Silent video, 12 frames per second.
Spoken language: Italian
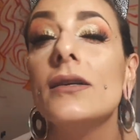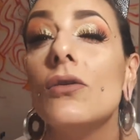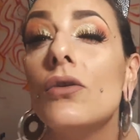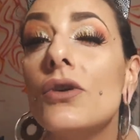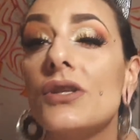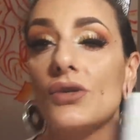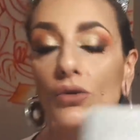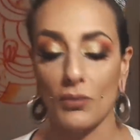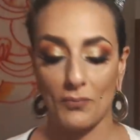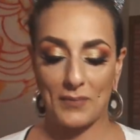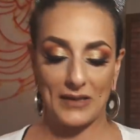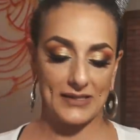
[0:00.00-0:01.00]
i colori sono
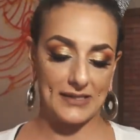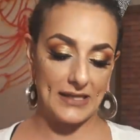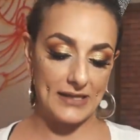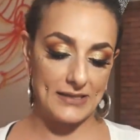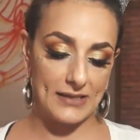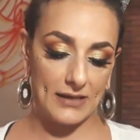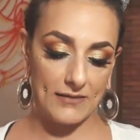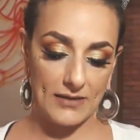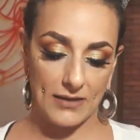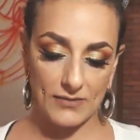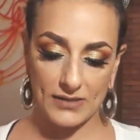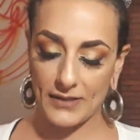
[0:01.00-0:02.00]
pazzeschi,
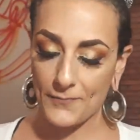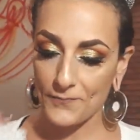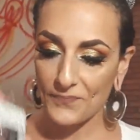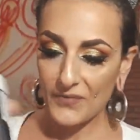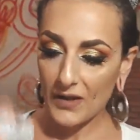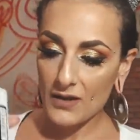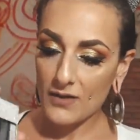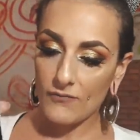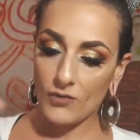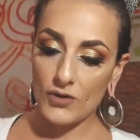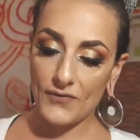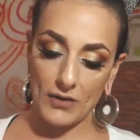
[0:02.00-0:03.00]
vediamo se...
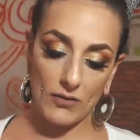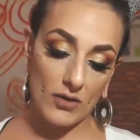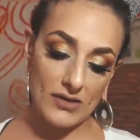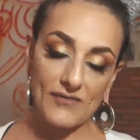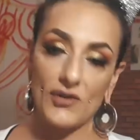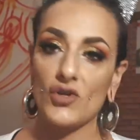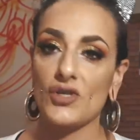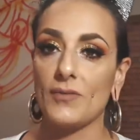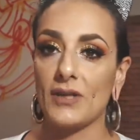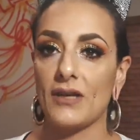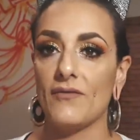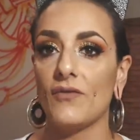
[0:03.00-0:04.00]
Voglio fare una cosa veloce
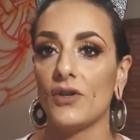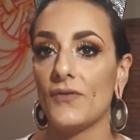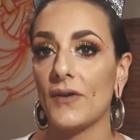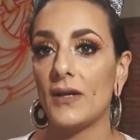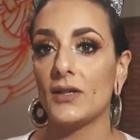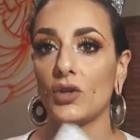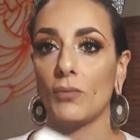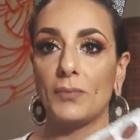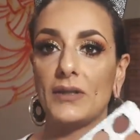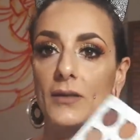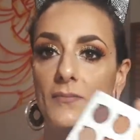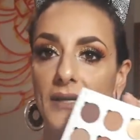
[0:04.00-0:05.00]
perché vi voglio fare il top
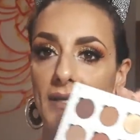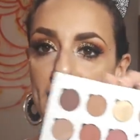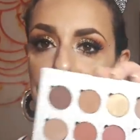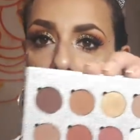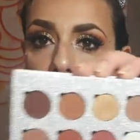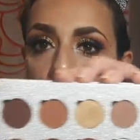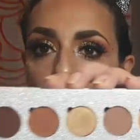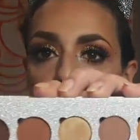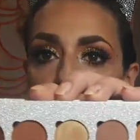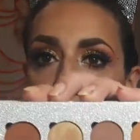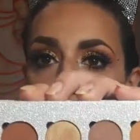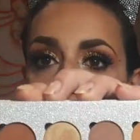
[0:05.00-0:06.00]
del mese.
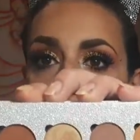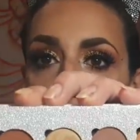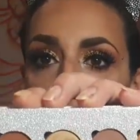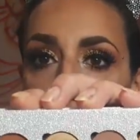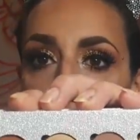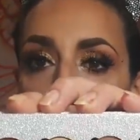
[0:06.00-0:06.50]
Bella,